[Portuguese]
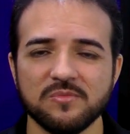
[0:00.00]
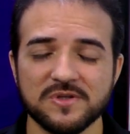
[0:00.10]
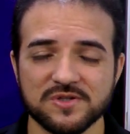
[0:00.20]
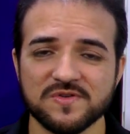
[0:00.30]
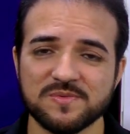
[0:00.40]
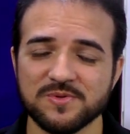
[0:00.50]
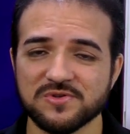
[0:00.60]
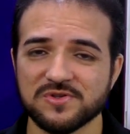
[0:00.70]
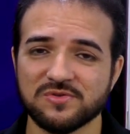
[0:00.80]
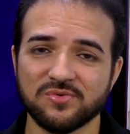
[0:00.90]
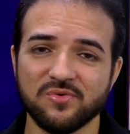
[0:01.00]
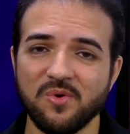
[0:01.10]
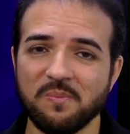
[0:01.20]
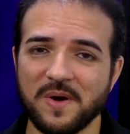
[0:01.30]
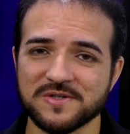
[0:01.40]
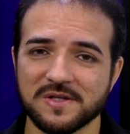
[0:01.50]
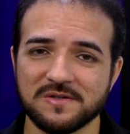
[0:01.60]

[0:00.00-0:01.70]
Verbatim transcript: Muitas vezes a pessoa já trocou pasta